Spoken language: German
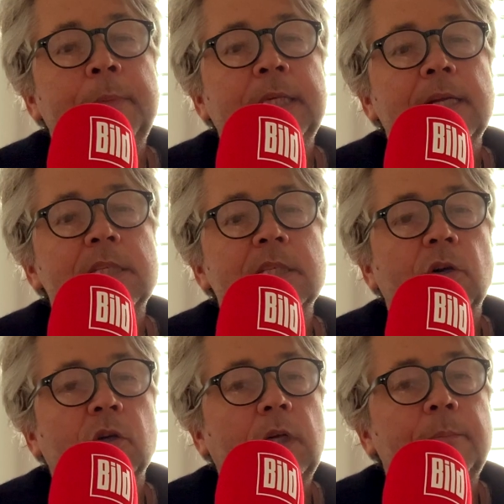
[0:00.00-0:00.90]
Michael
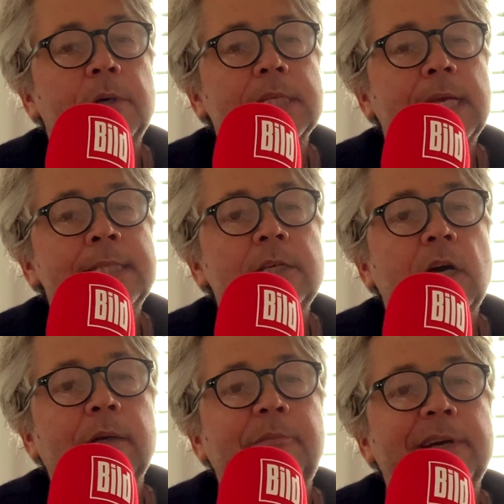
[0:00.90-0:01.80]
Zorg oder Boss
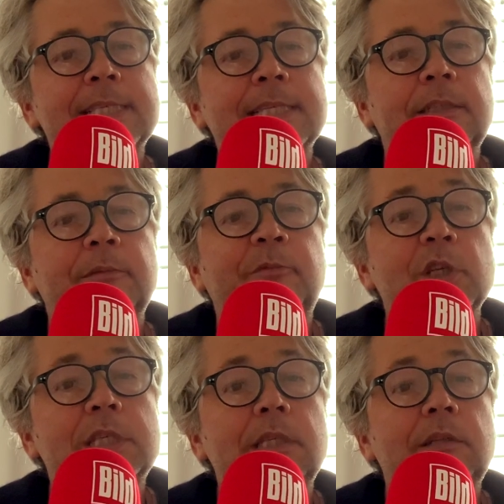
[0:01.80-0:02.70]
Hans-Joachim Watzke
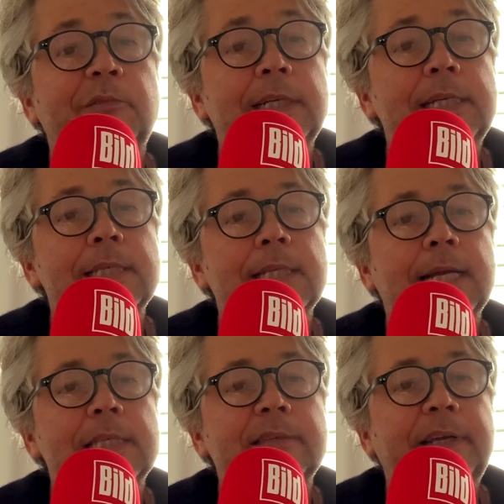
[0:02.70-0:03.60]
wussten von diesem
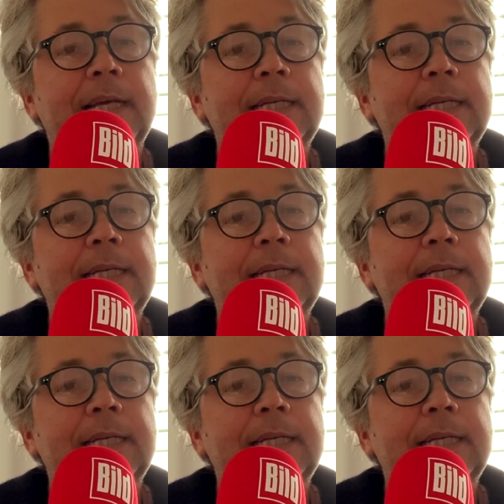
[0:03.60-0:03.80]
Transfer.